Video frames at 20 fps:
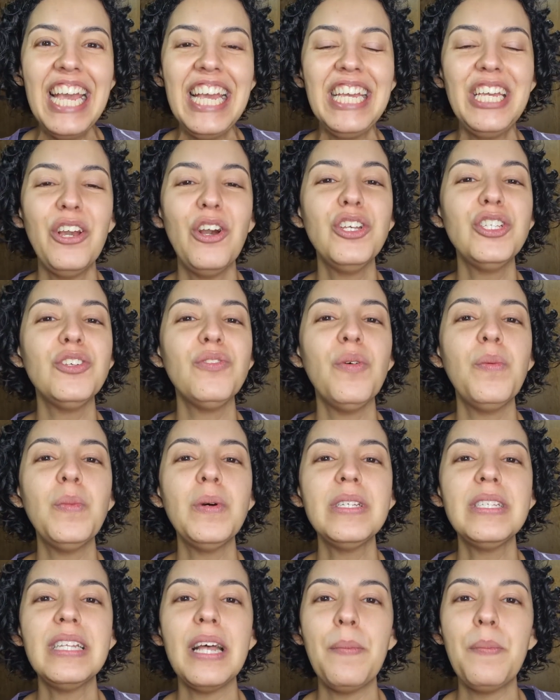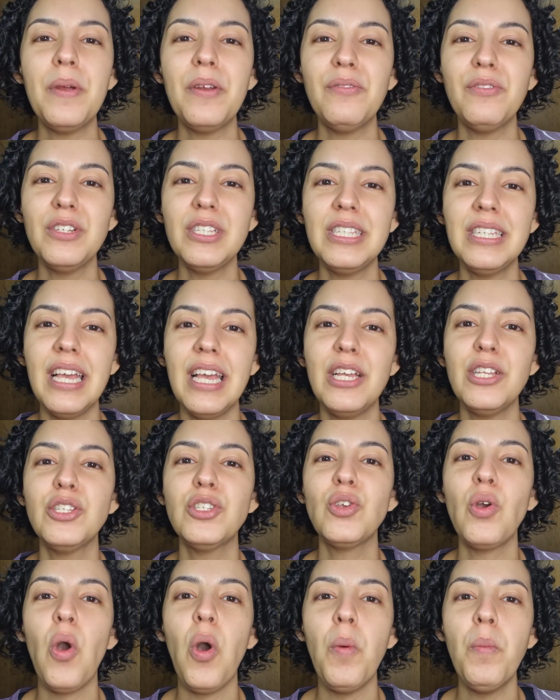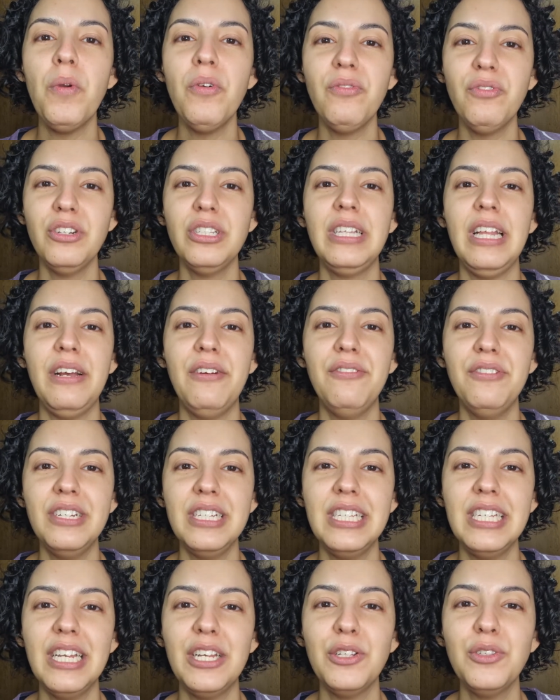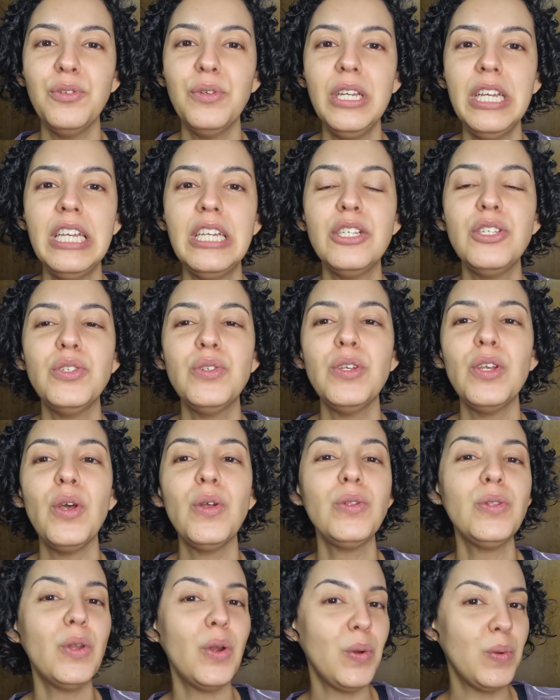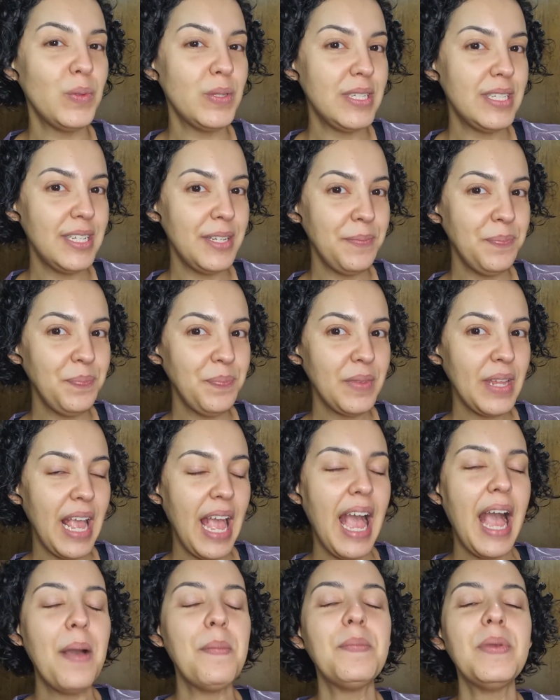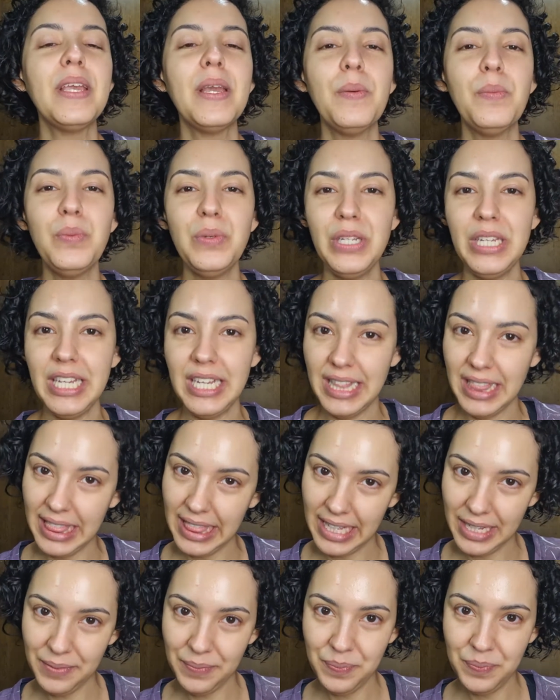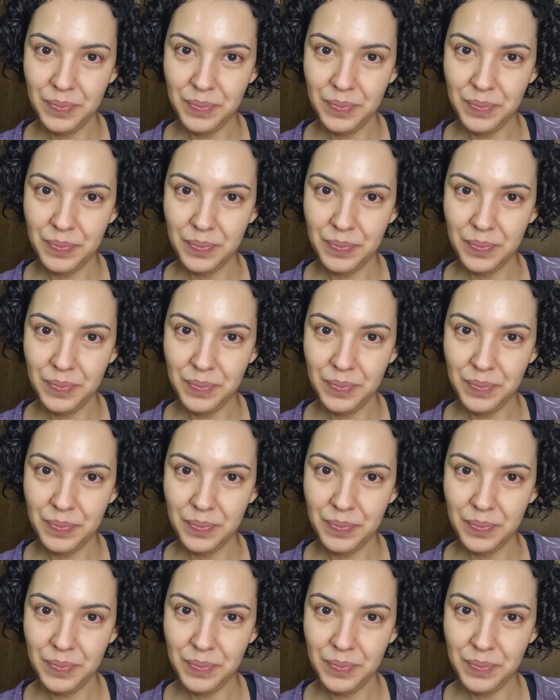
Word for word: E hoje eu vou mostrar pra vocês como eu vou estar tá fazendo isso e eu trouxe a minha bonita,